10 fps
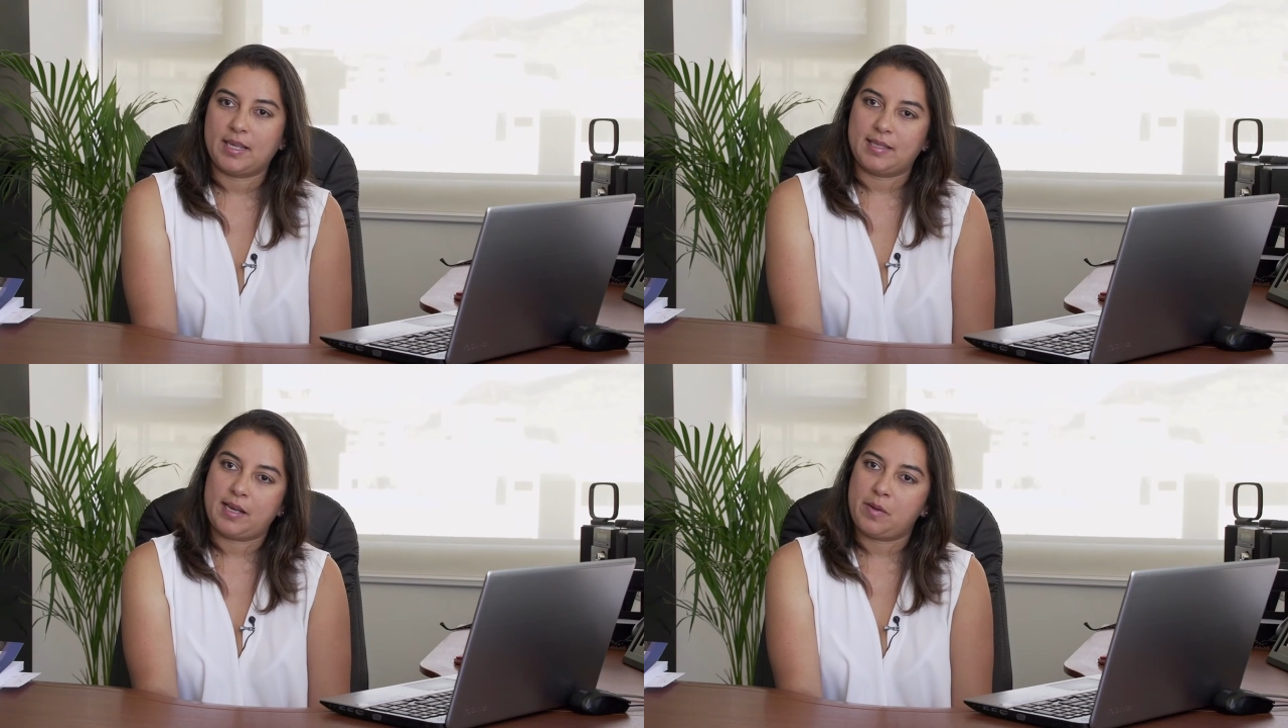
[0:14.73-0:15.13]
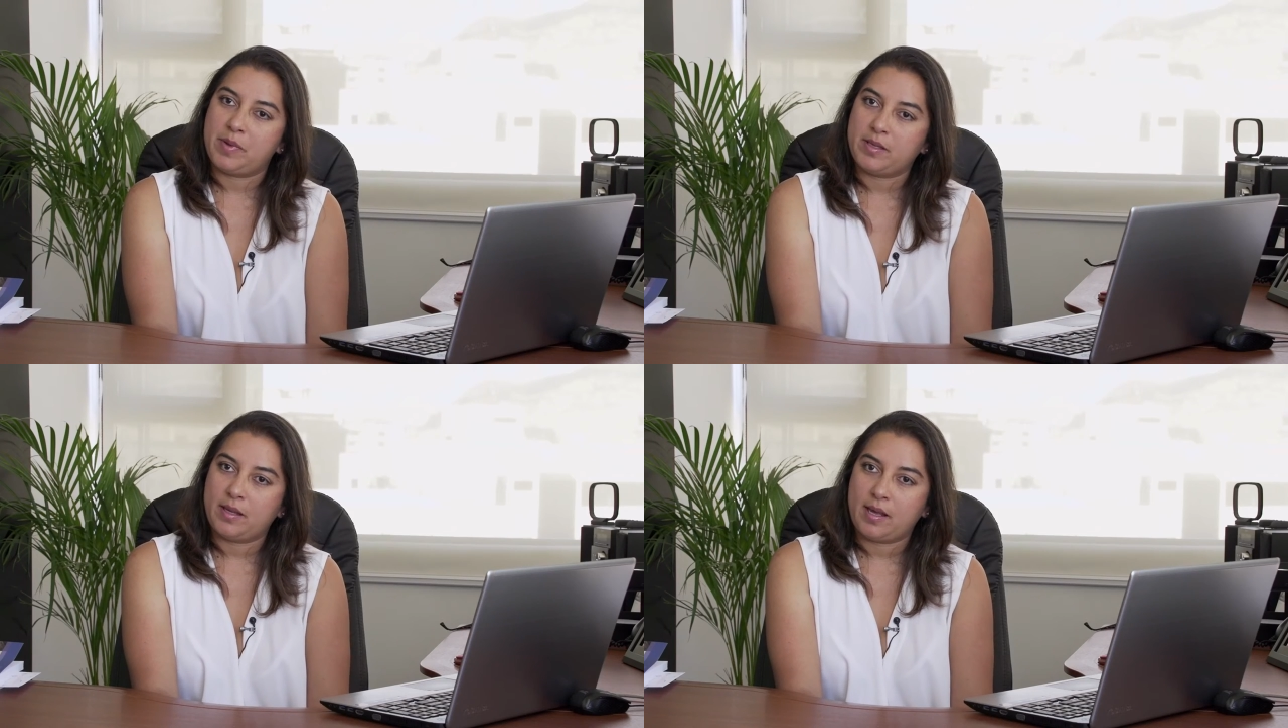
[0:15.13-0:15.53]
Es la
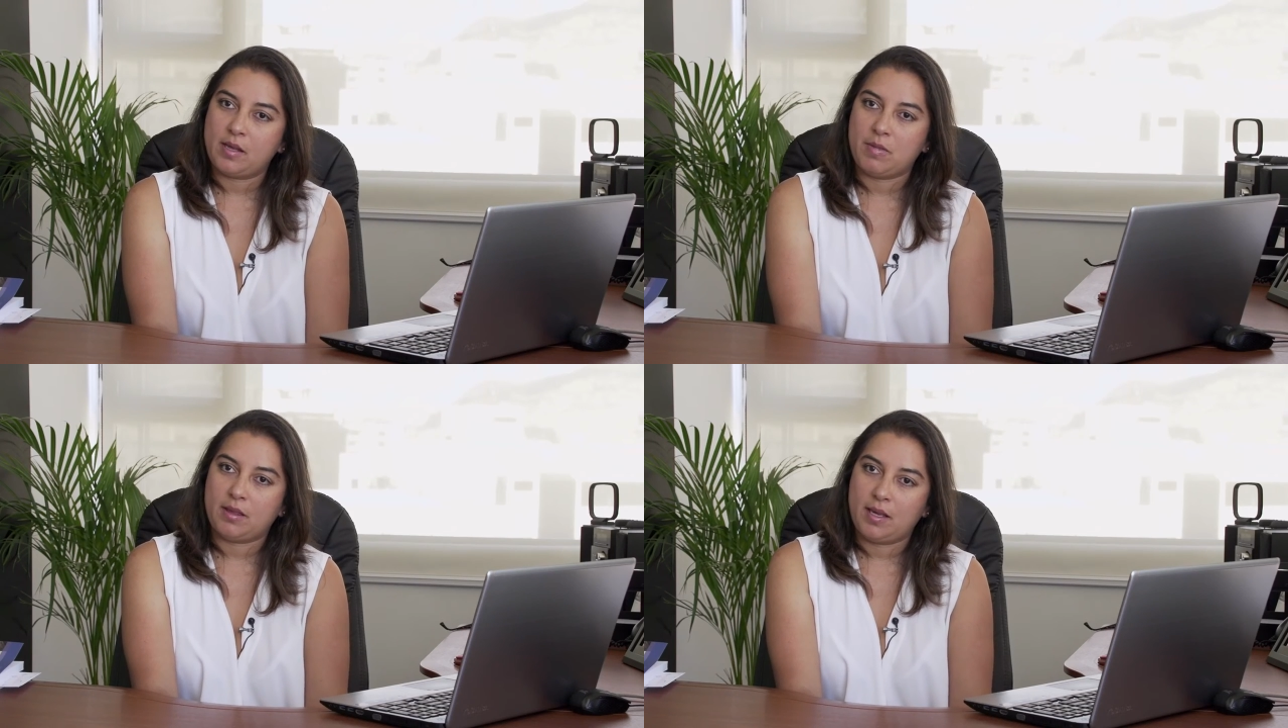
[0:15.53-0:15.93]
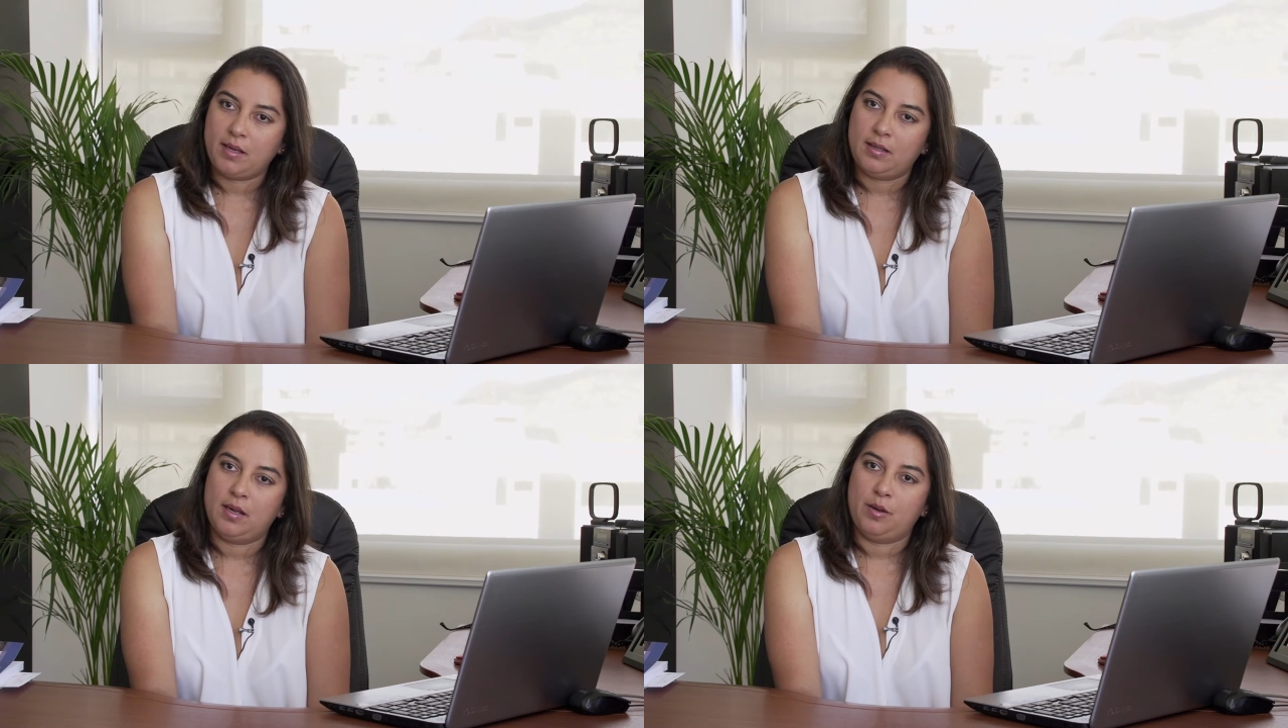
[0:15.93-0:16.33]
capacidad de
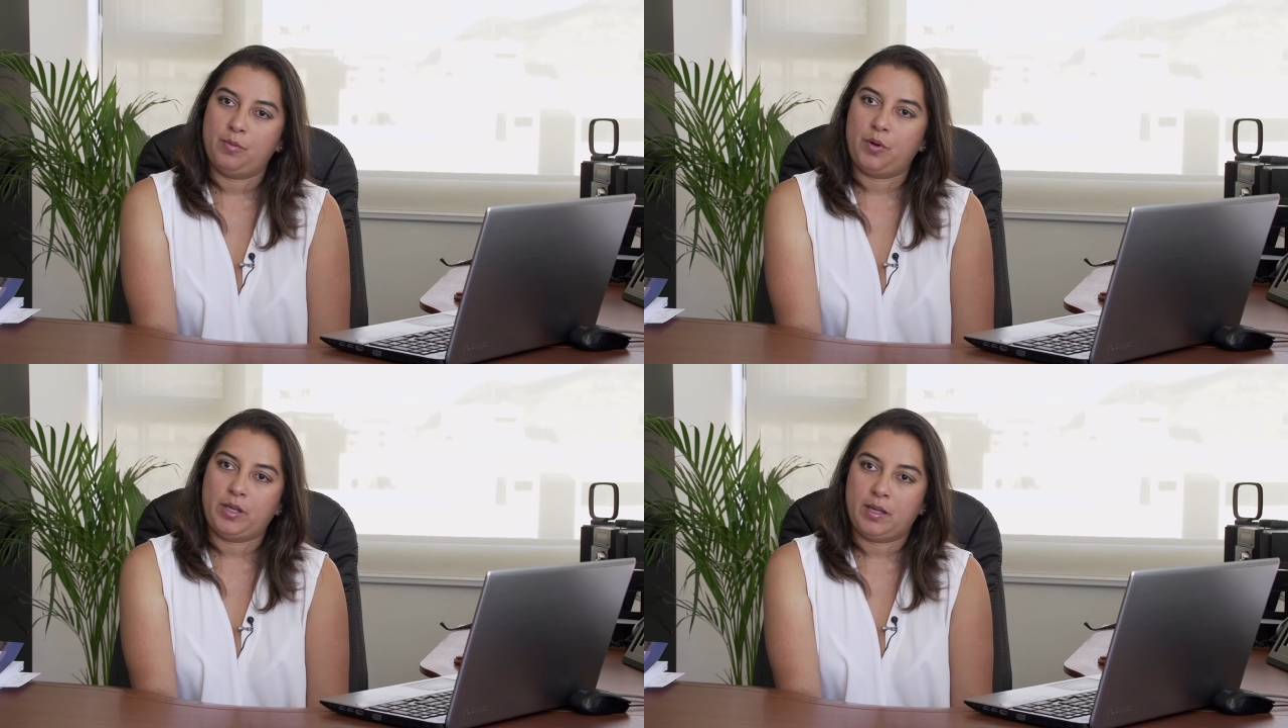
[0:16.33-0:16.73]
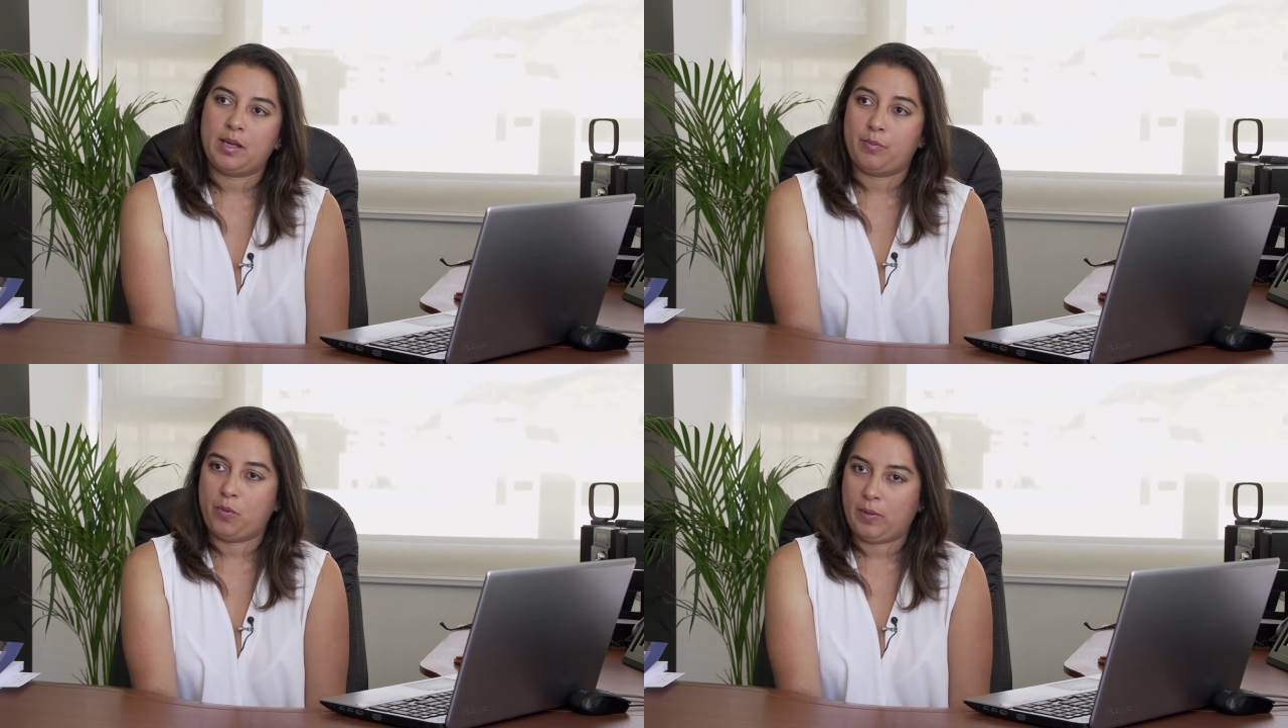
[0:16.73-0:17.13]
emitir
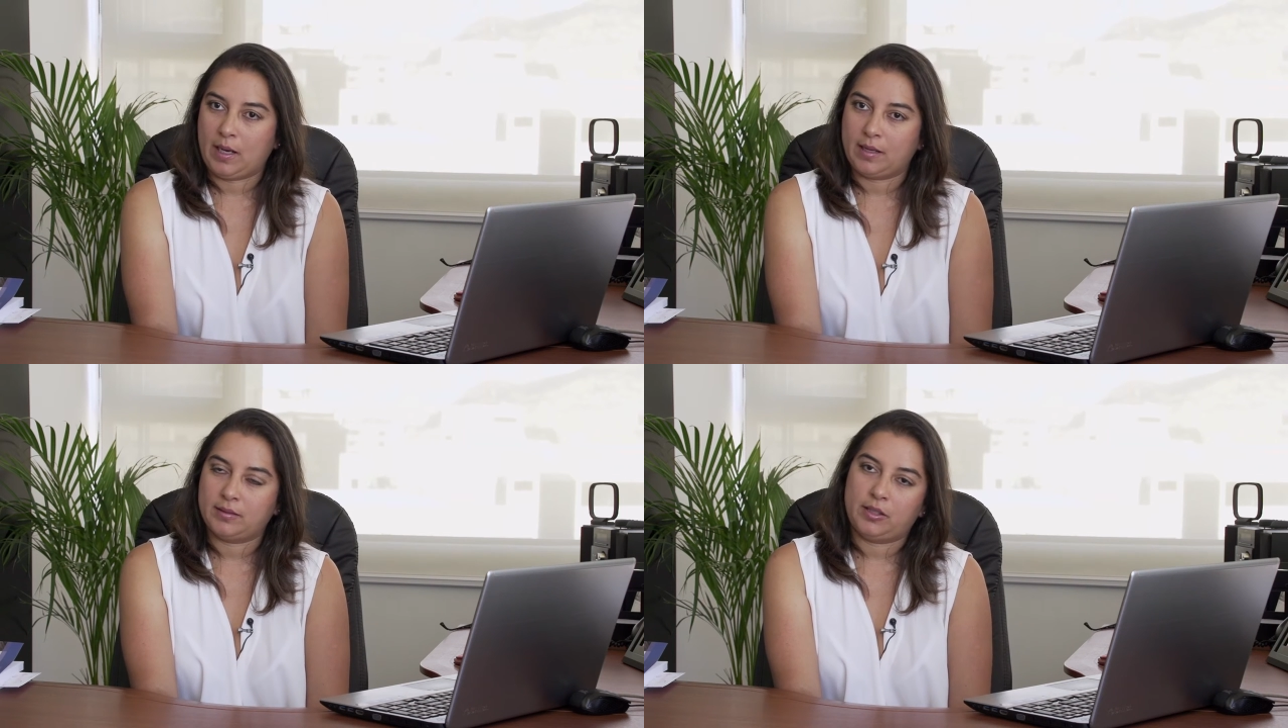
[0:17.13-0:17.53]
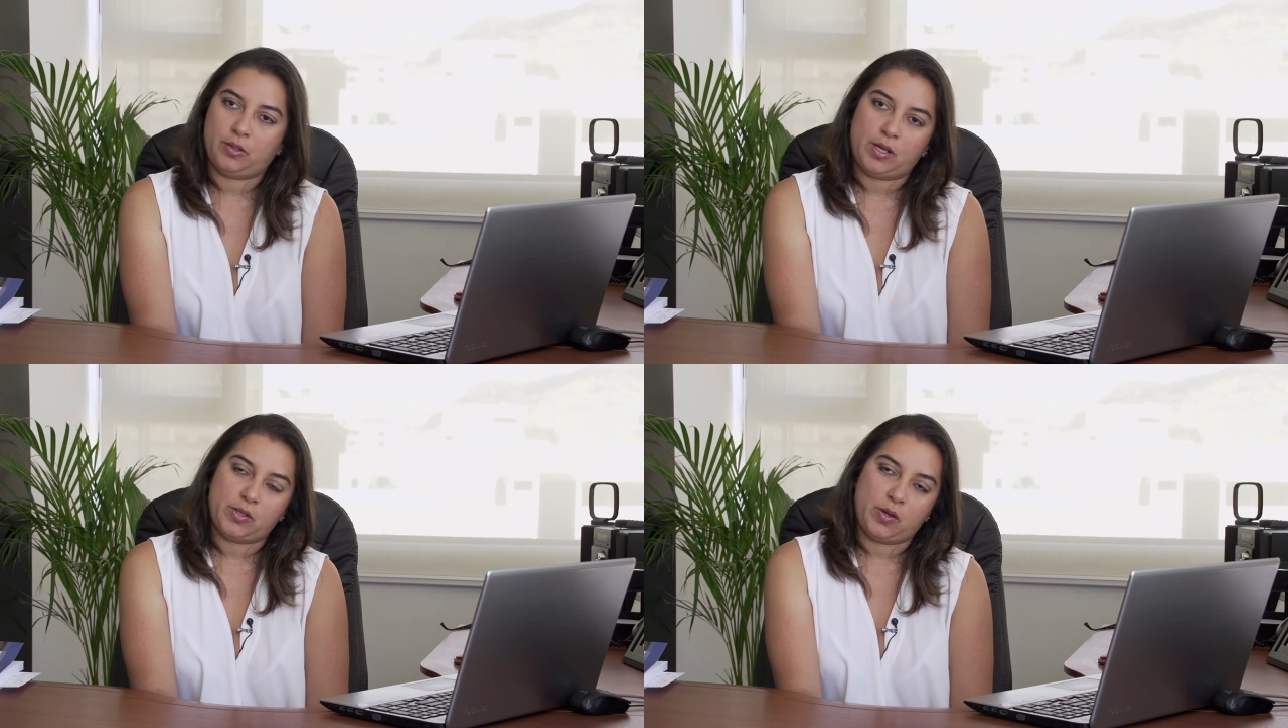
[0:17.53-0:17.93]
política pública,
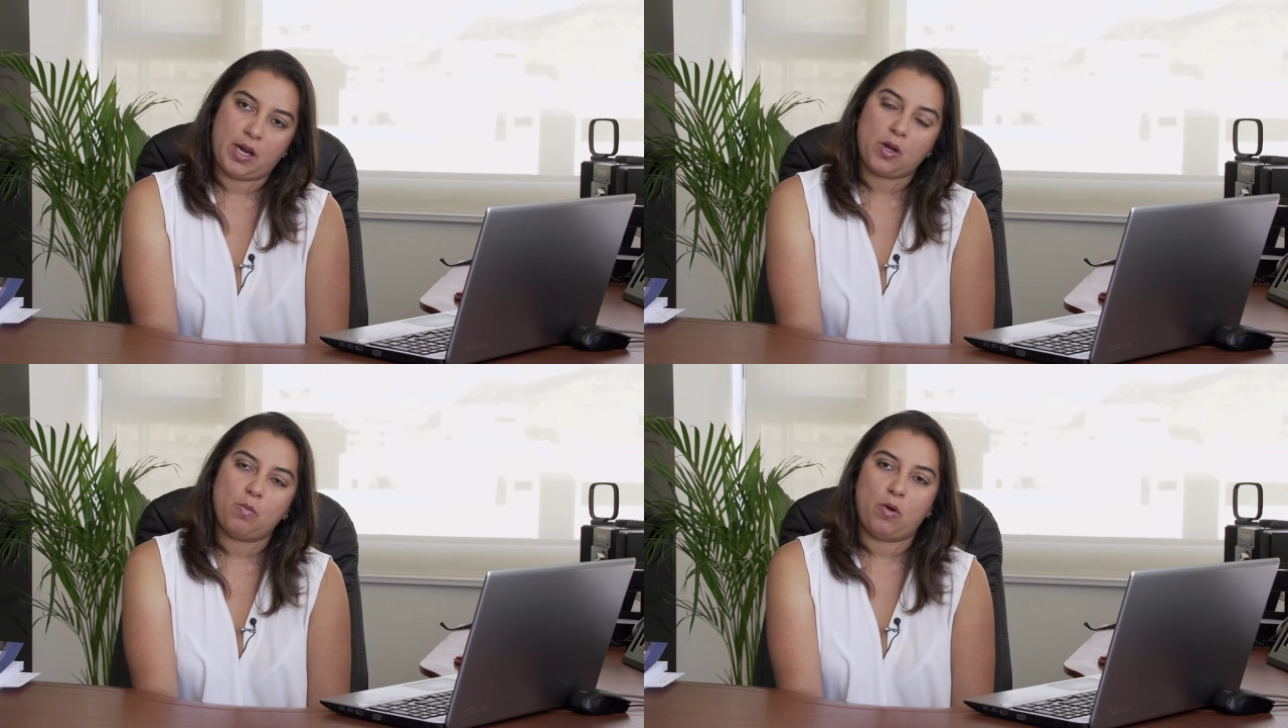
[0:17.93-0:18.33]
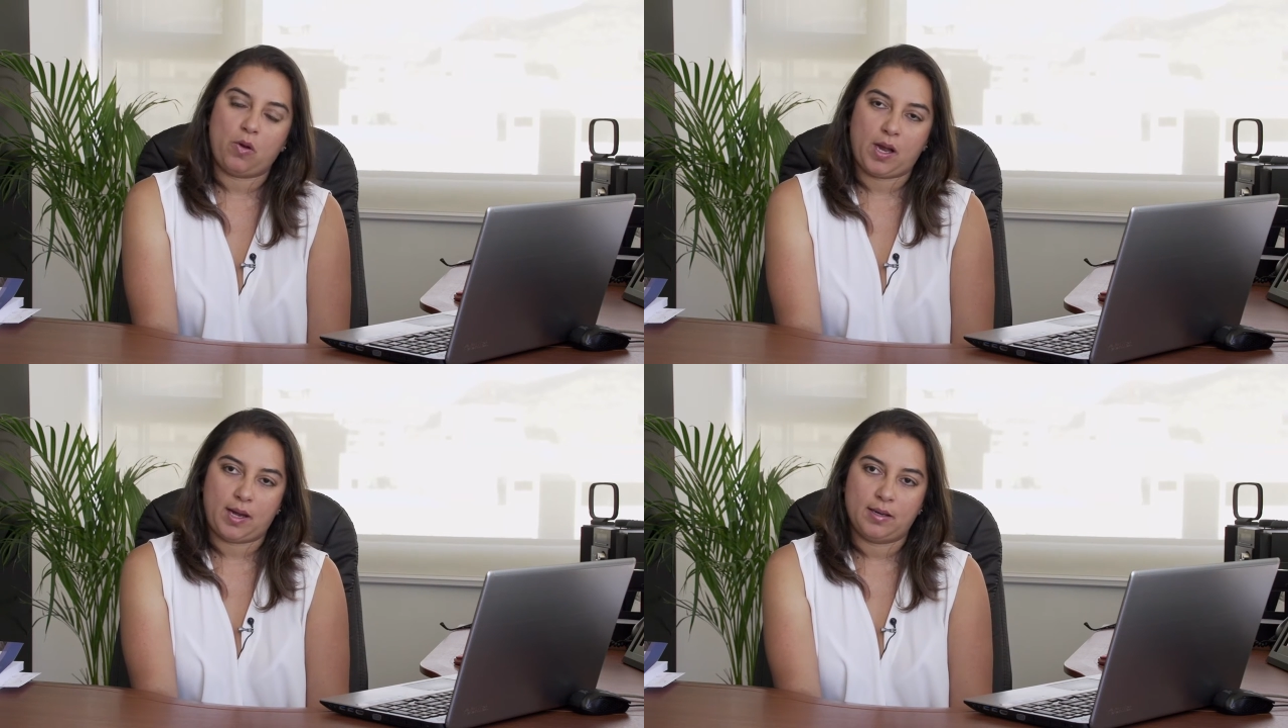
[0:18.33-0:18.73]
tanto nacional como
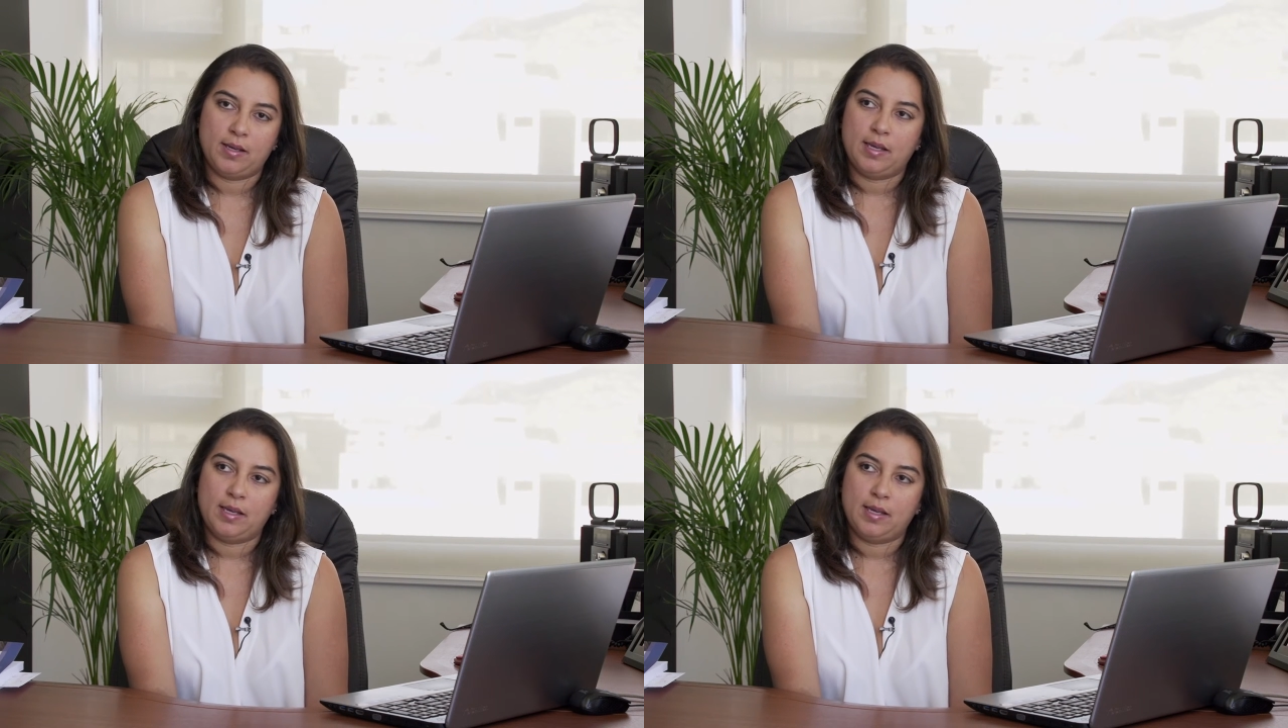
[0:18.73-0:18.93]
local,